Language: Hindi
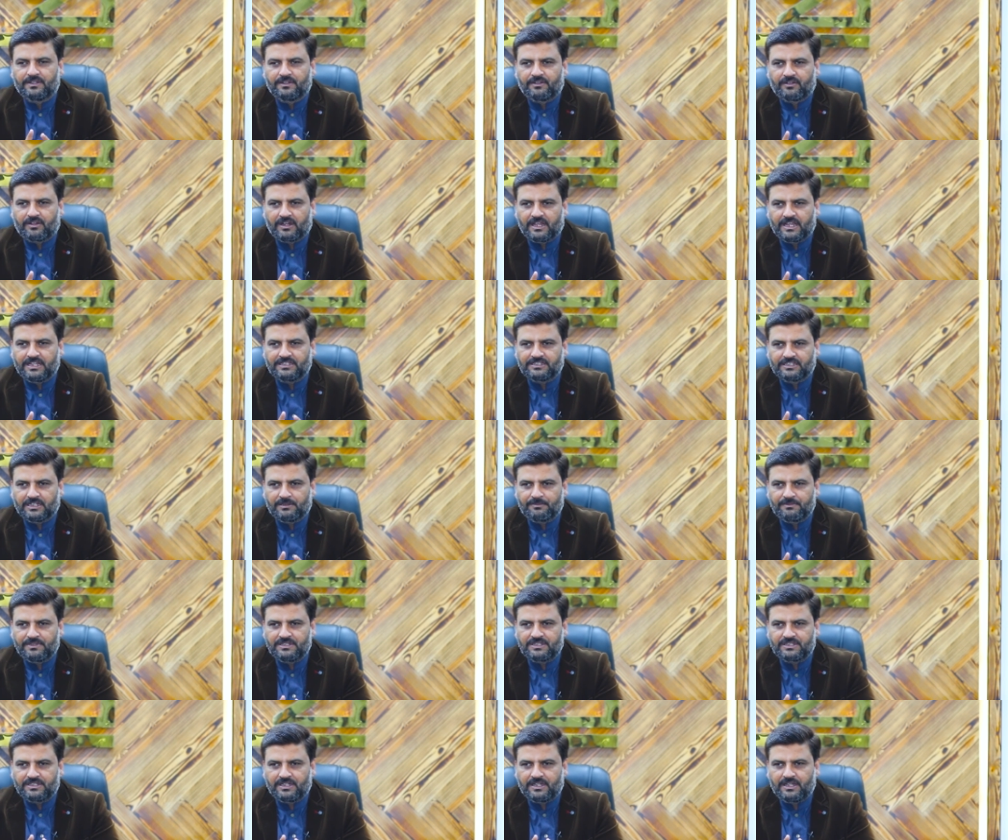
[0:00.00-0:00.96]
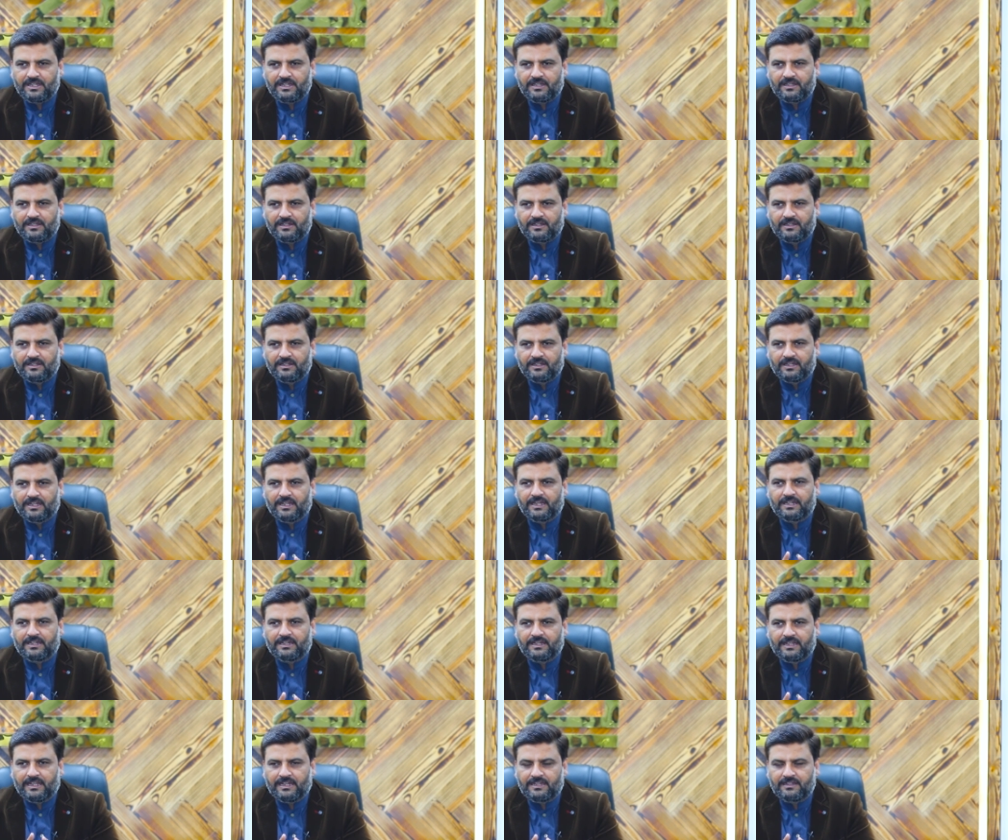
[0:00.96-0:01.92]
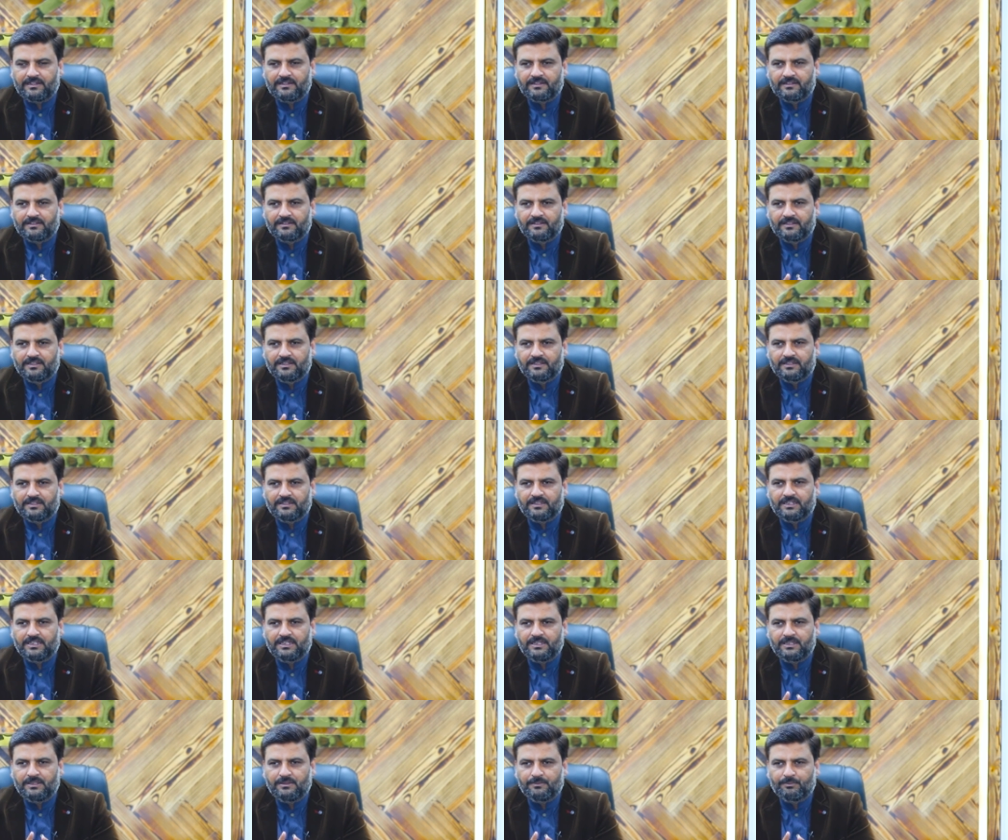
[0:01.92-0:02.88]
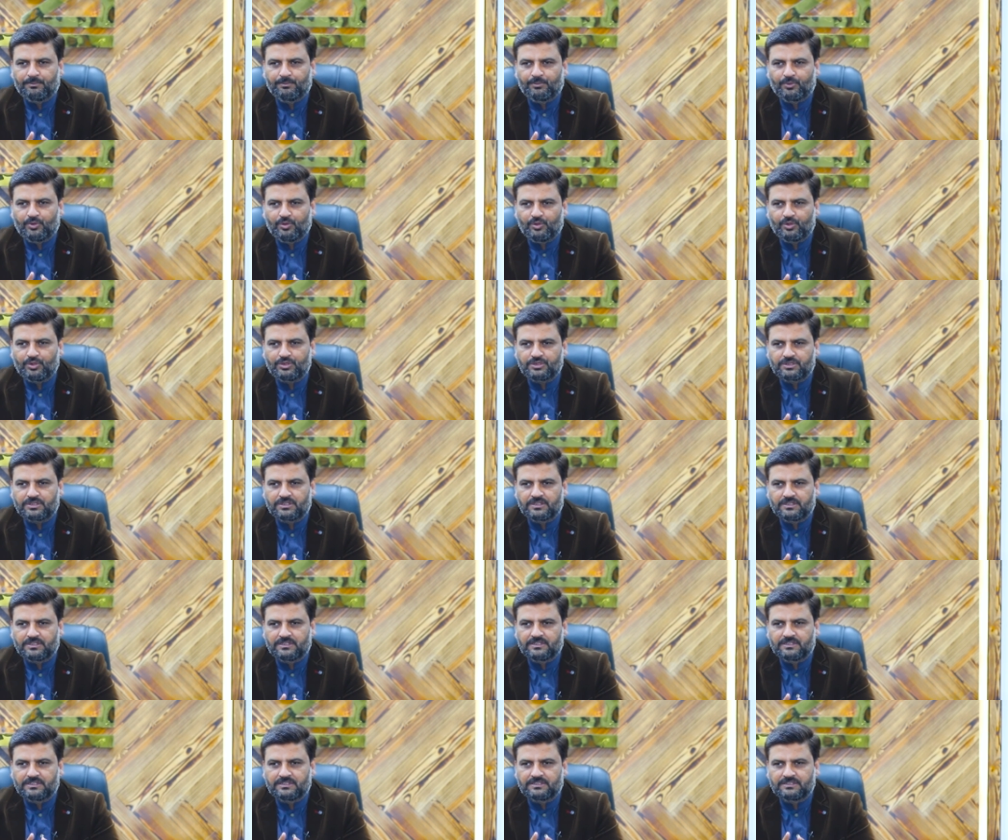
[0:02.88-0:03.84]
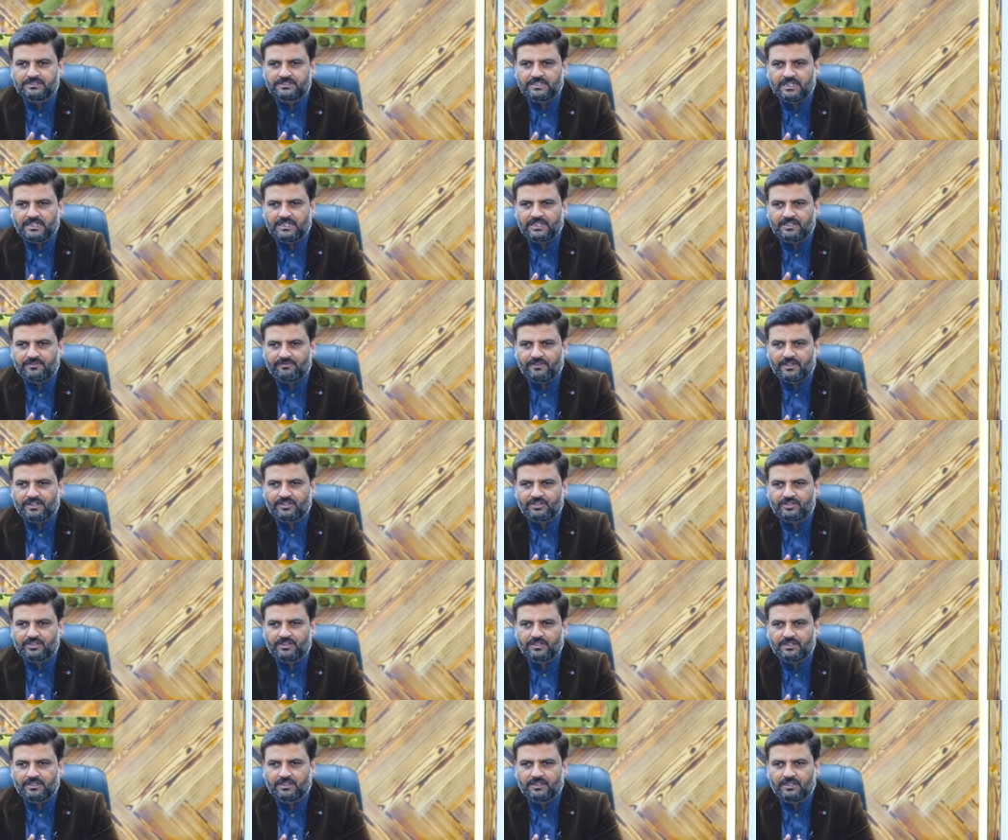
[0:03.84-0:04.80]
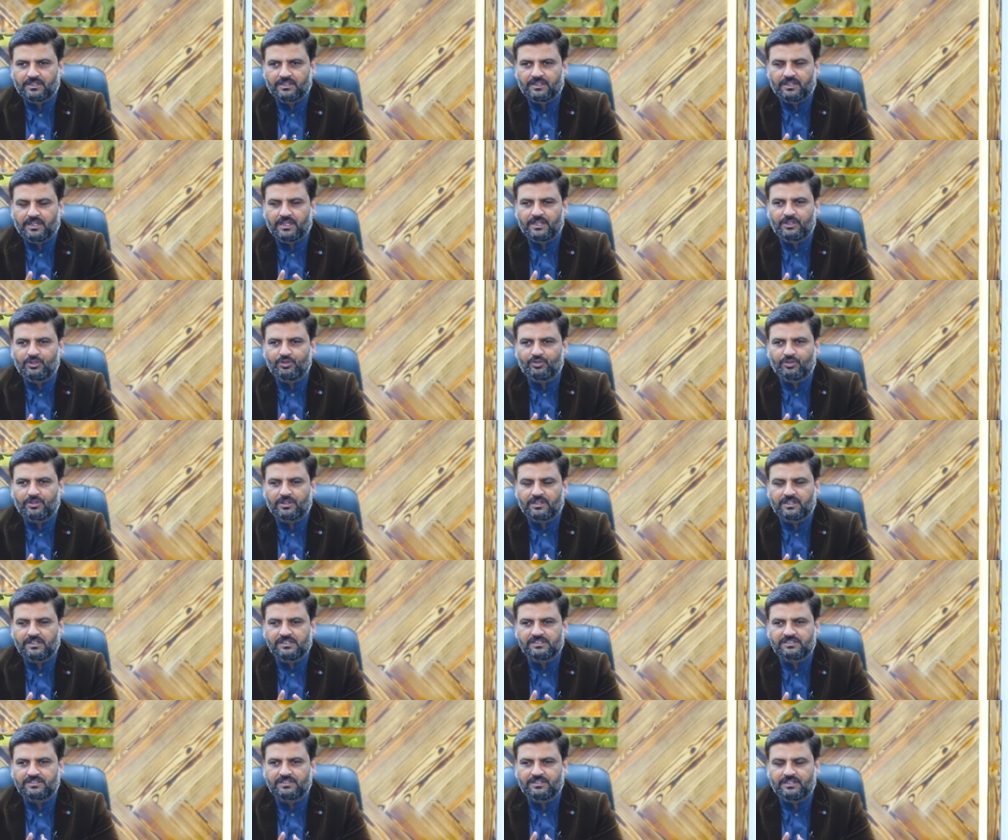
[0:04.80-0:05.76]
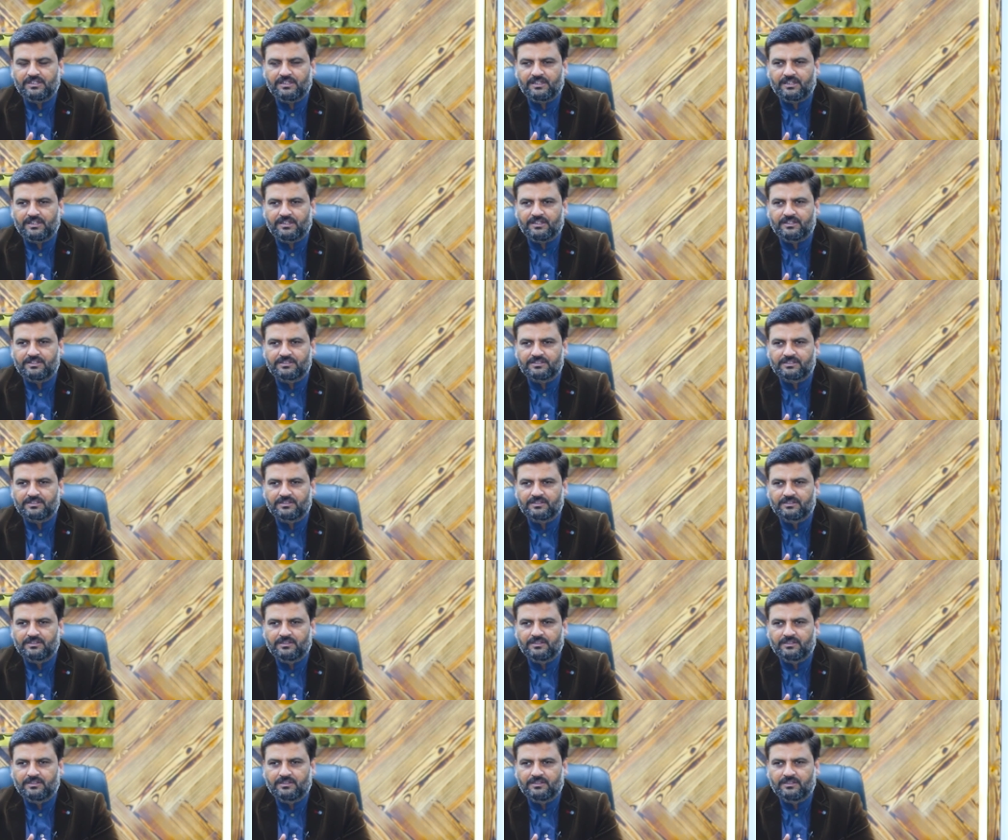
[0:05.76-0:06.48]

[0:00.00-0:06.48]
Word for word: ट्राई जलमी स्टेट एंड गेट दी मोस्ट सेटिस्फैक्शन इन योर रियल स्टेट नीड्स